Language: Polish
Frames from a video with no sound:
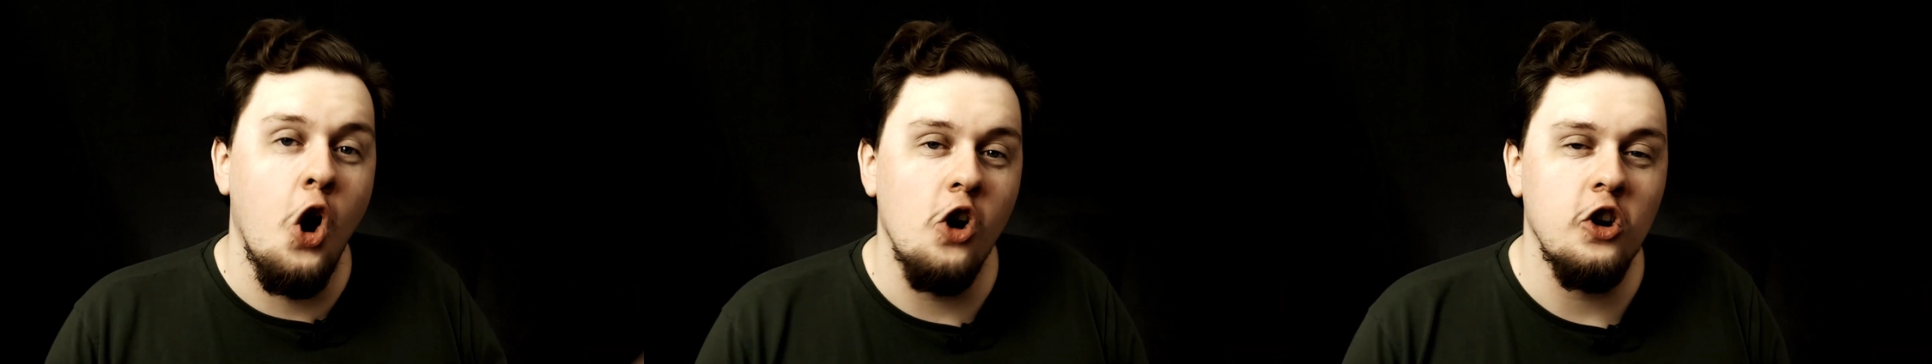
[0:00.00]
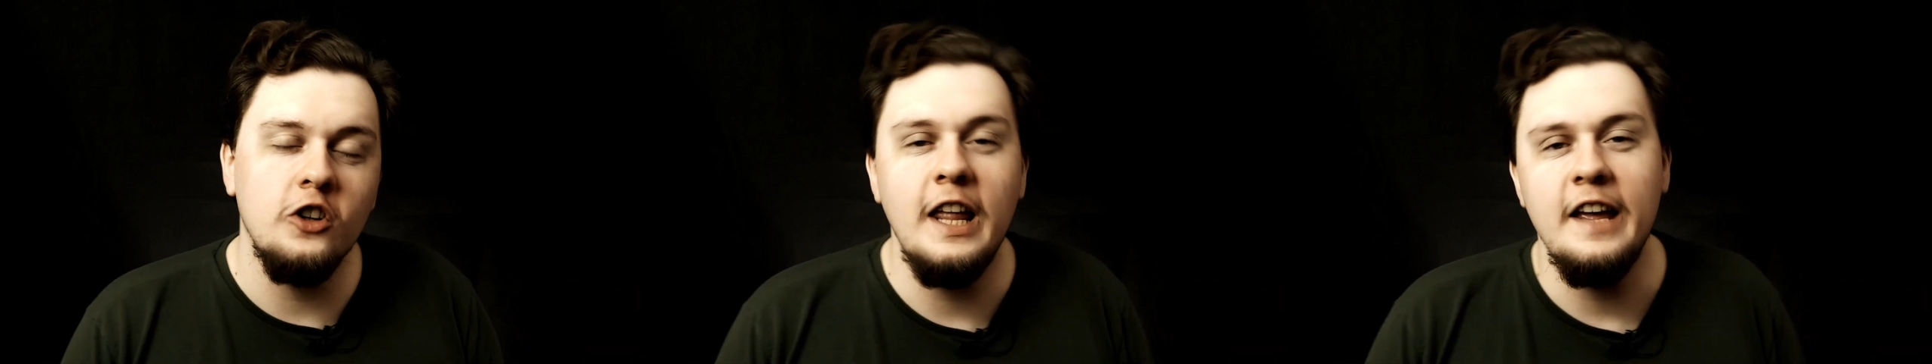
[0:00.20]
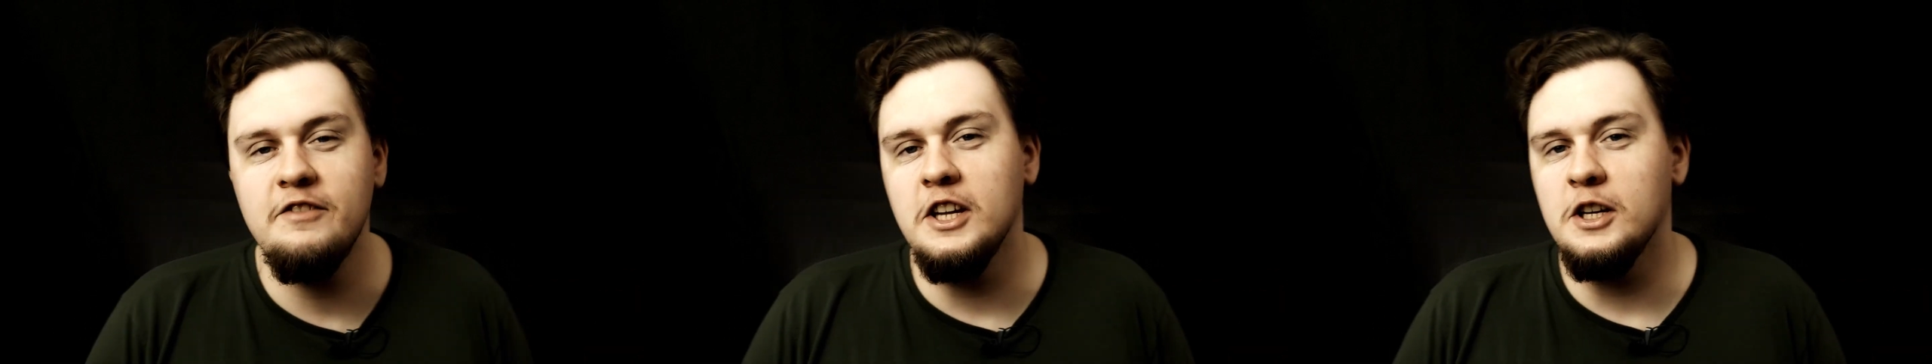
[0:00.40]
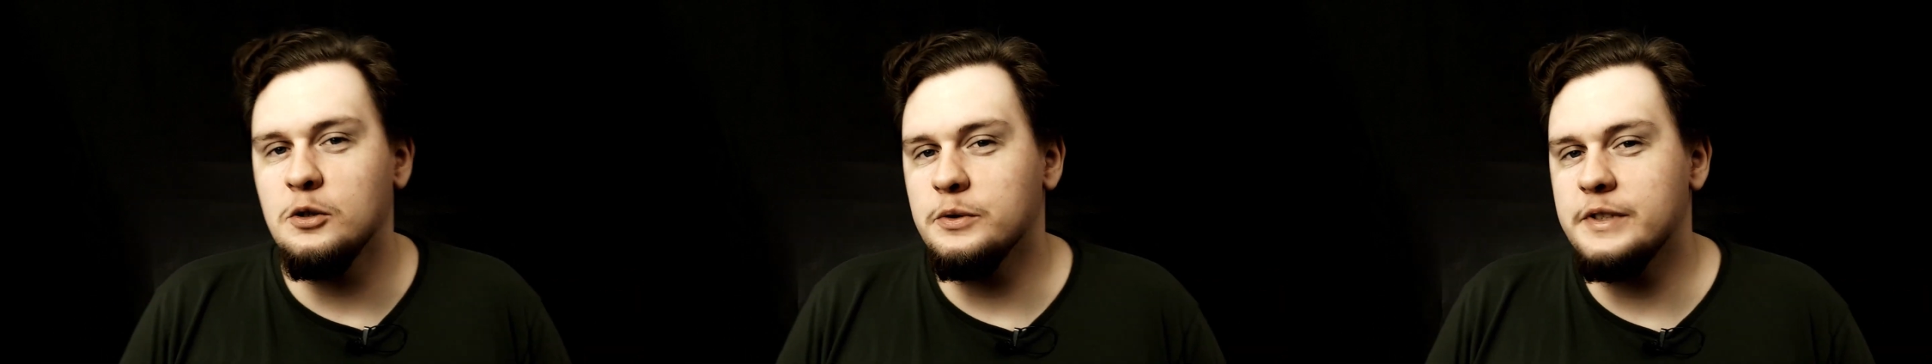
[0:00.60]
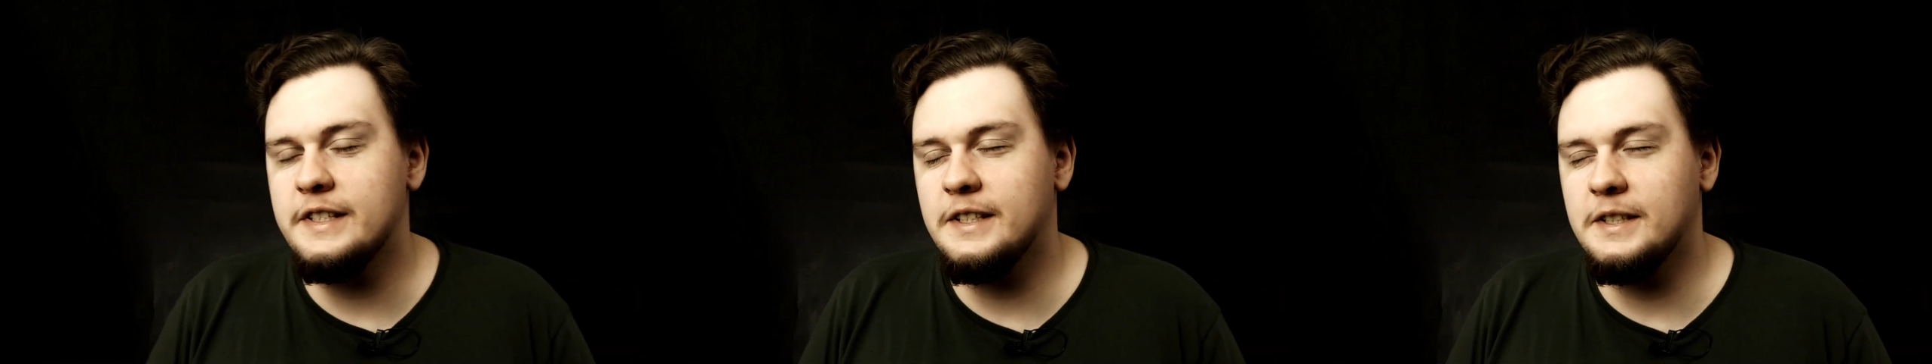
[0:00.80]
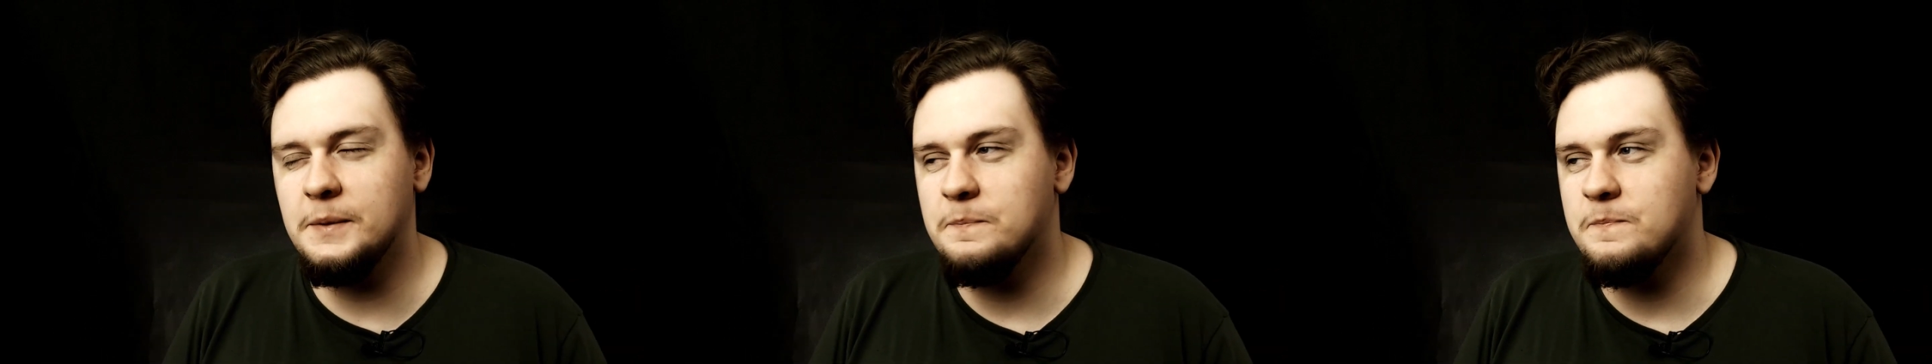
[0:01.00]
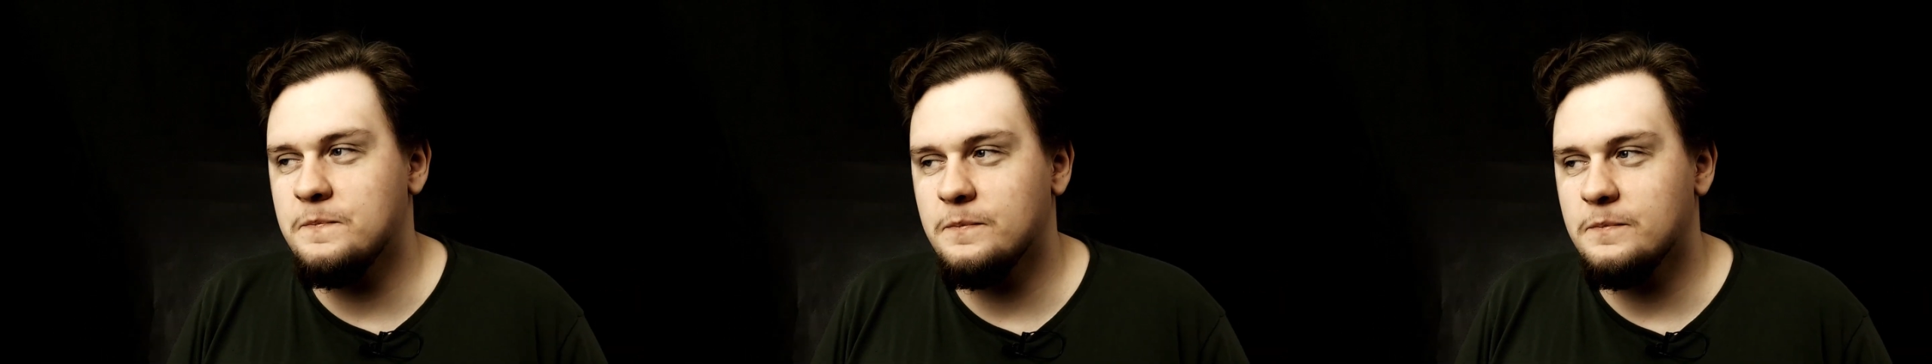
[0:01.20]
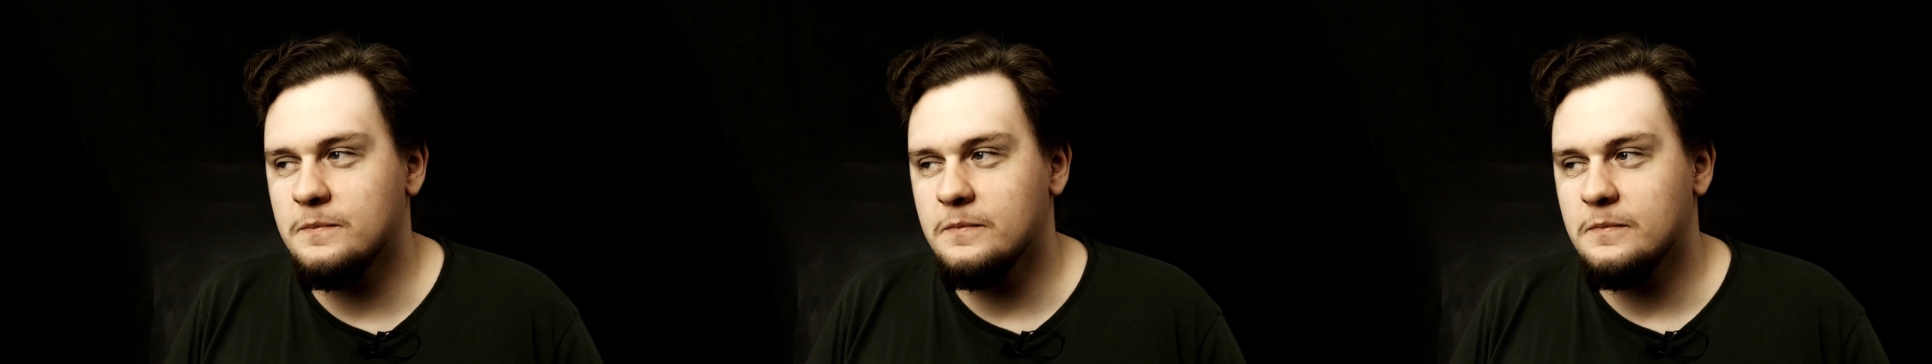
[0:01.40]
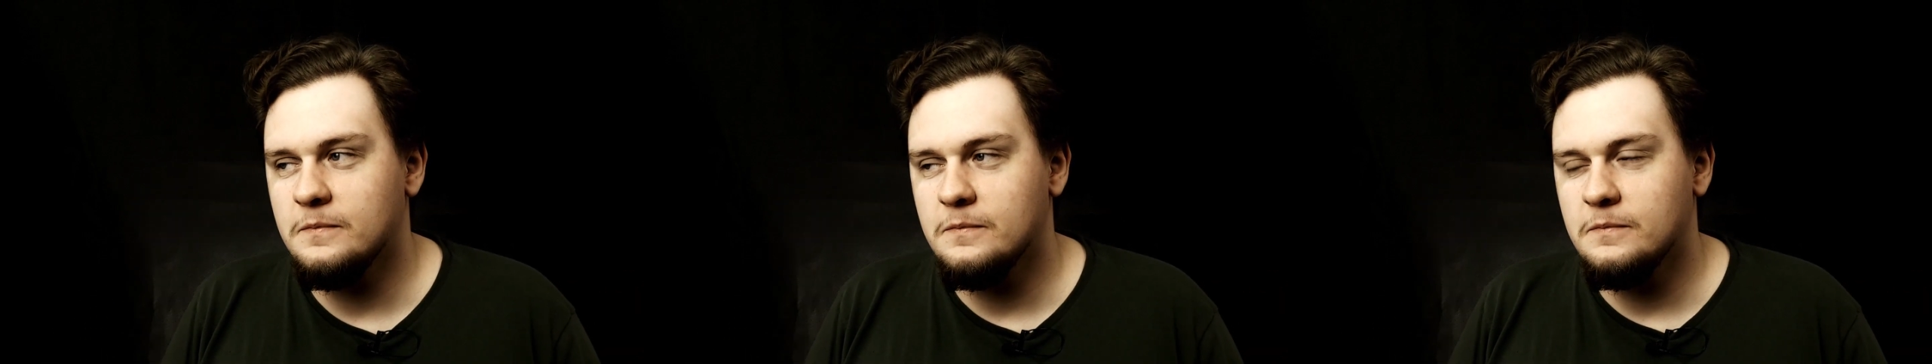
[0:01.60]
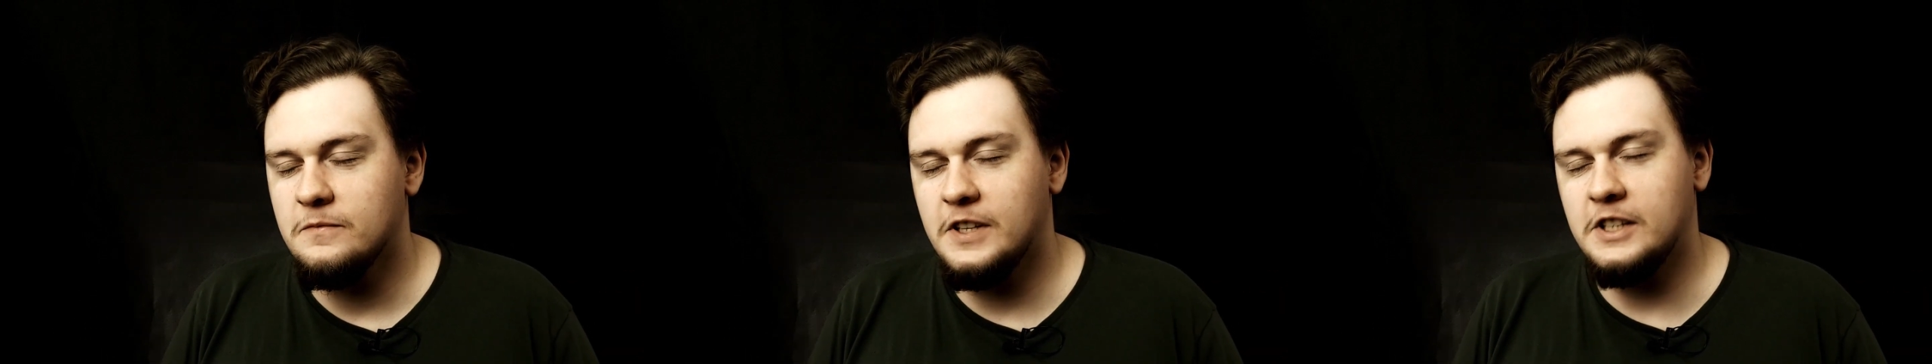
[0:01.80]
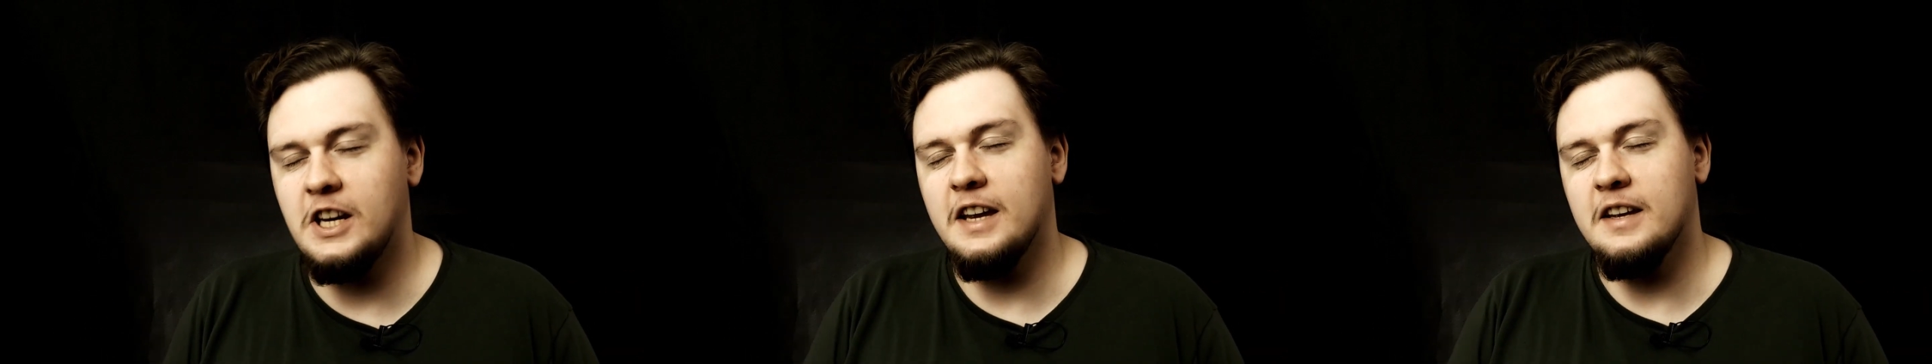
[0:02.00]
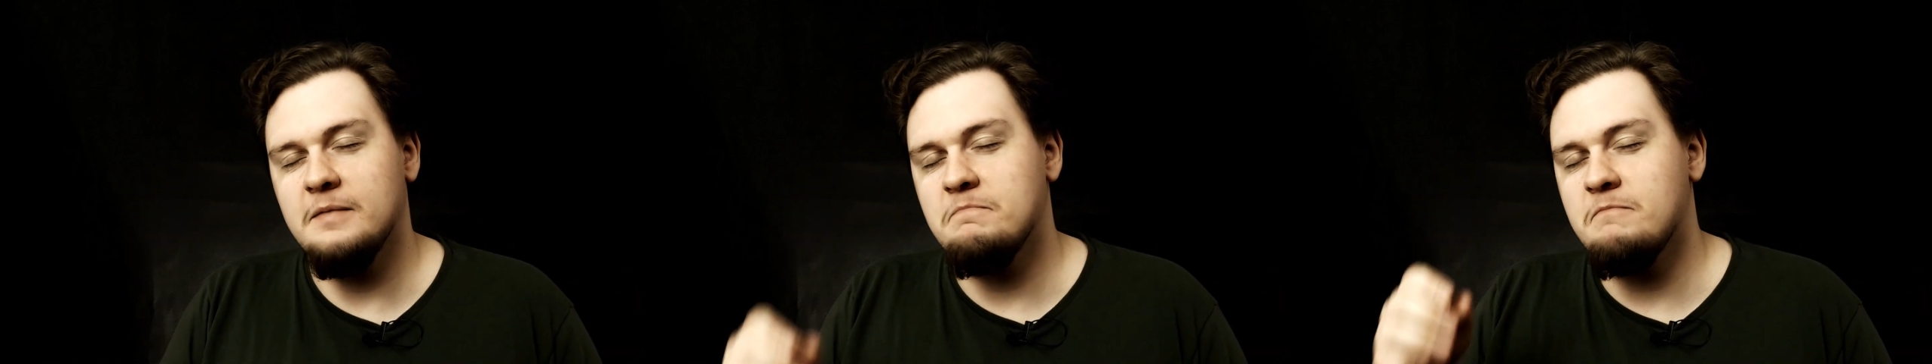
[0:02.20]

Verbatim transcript: koronawirus? W sensie